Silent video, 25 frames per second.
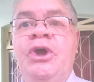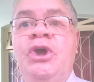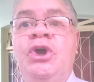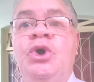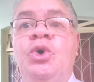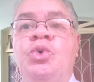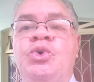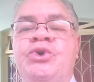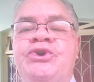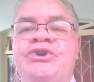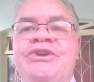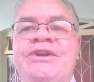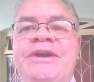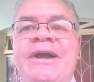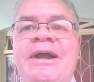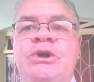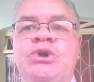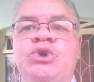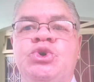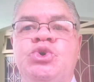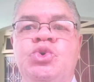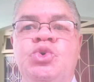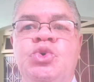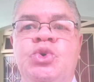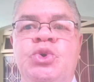Eu te
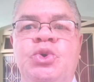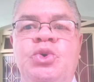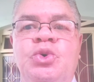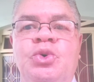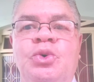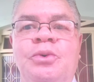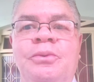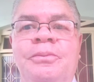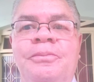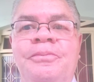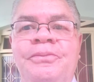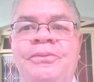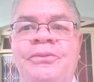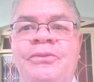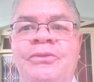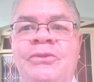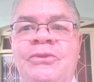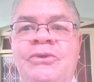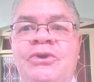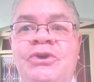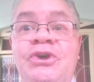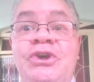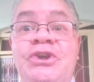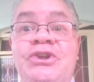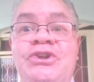ajudo
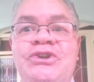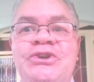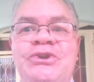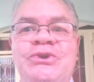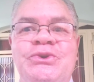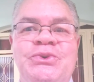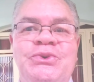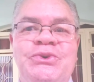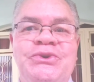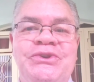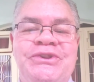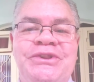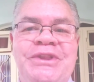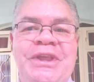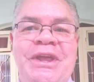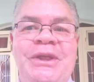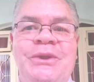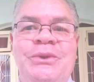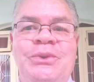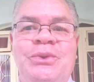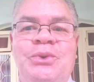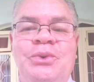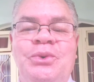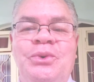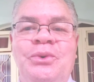e te
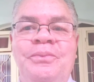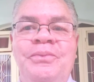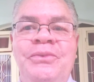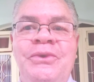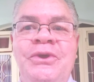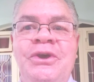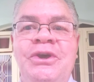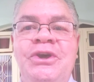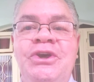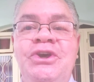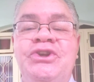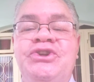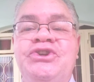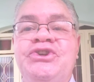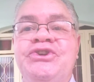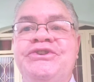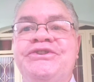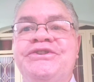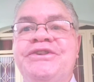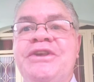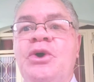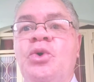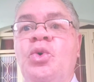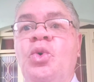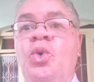sustento e te
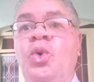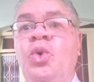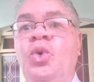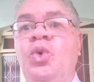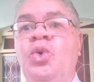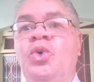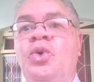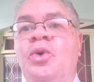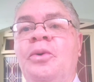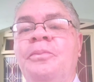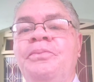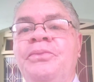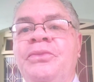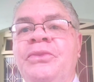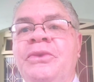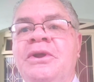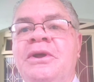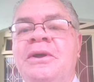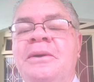seguro